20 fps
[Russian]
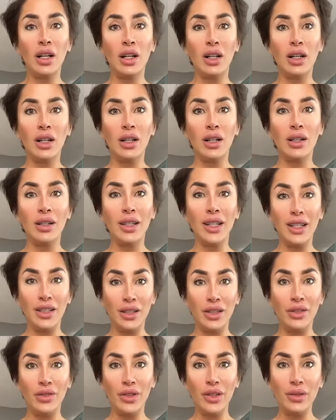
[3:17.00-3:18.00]
э,
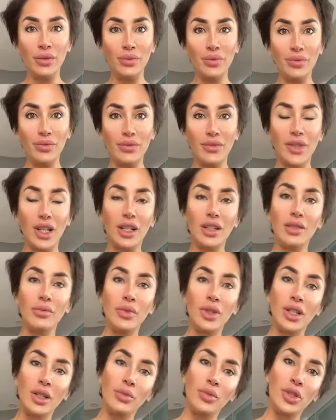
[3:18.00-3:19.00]
Hilton Fit да, на
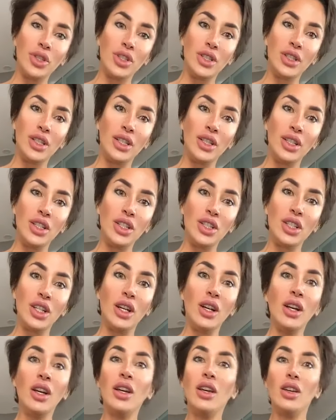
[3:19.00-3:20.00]
моей рабочей
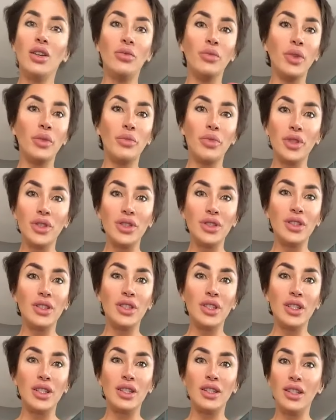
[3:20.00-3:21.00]
страничке. И у меня просто
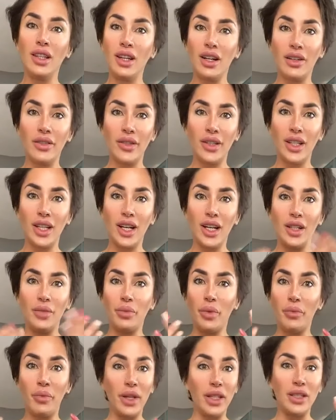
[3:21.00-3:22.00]
сейчас не
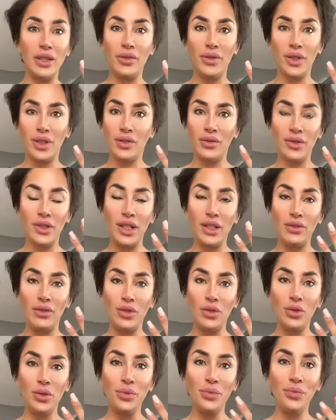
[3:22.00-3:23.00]
хватает, по 5 эфиров в день
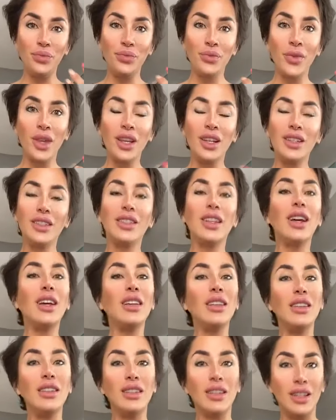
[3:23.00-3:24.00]
веду,
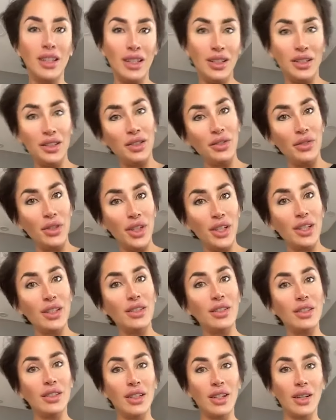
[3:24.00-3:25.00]
да, на Hilton
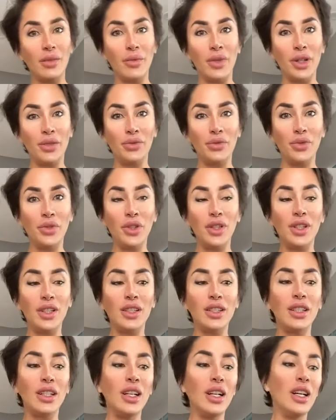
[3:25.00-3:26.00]
Fit, на
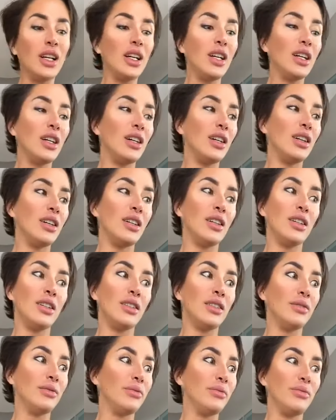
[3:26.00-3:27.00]
марафонах,
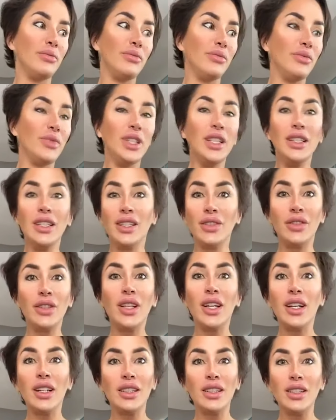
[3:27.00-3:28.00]
э, и не
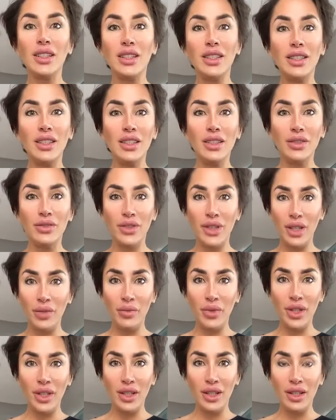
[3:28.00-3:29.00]
хватает сил,
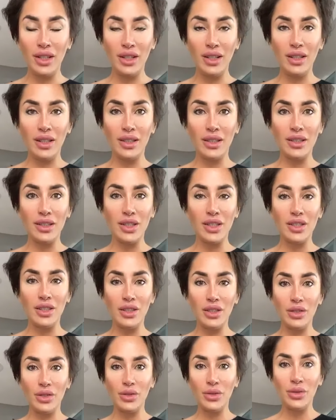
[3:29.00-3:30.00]
времени и, если
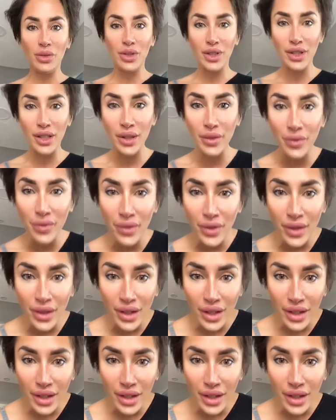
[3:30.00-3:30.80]
честно, ресурса.